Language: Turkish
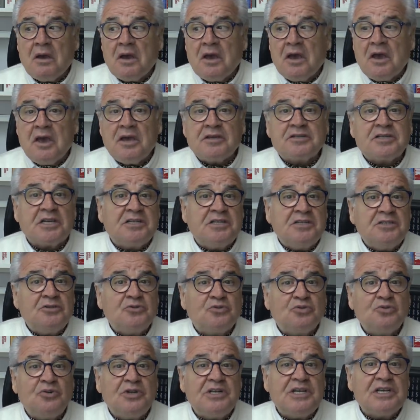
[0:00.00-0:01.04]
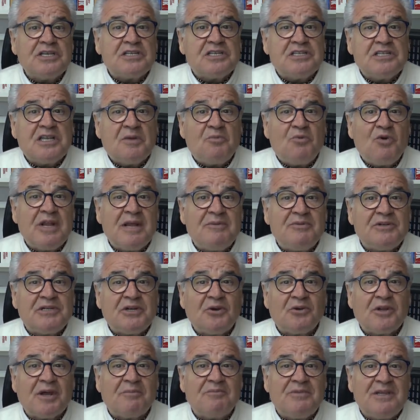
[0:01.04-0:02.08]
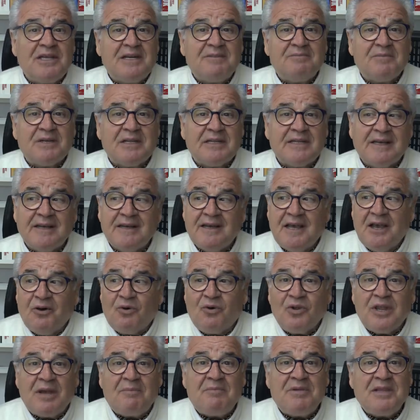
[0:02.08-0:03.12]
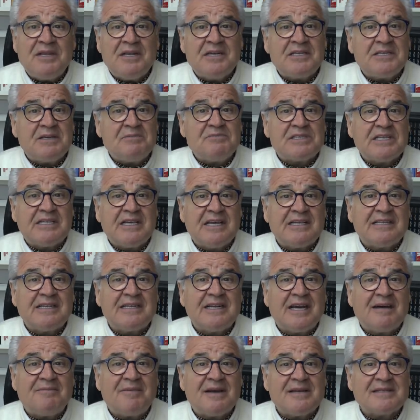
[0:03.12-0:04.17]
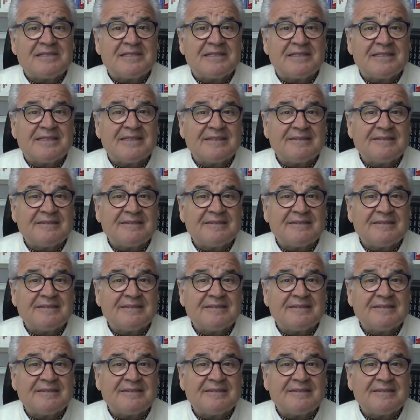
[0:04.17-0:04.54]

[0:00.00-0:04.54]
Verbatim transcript: Esad'ın Suriye'sinde böyle bir şey olabilir miydi? E olabilir, kimse de yadırgamazdı.